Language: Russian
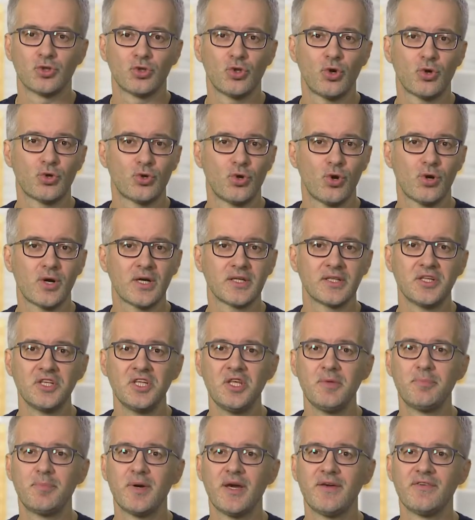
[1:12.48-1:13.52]
Но «Кокон»
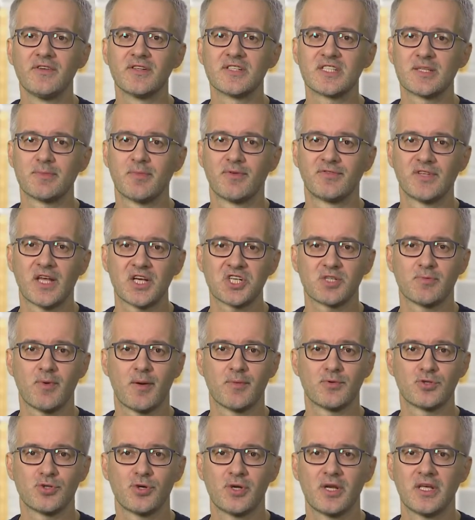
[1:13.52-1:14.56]
не появился бы в нашем
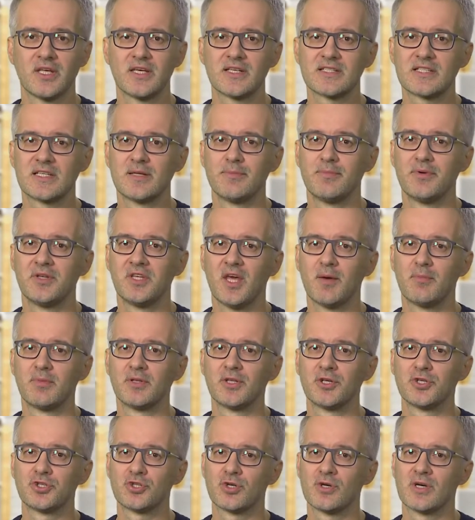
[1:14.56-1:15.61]
обзоре, если бы не
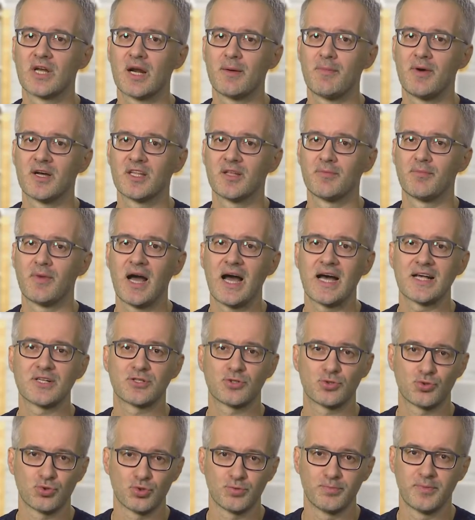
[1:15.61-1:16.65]
был еще и романом о
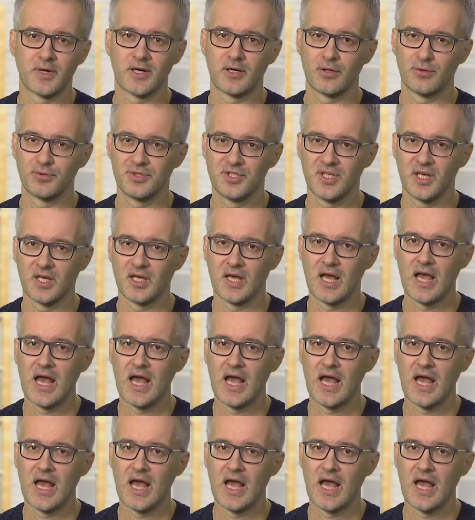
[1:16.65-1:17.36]
судьбах людей,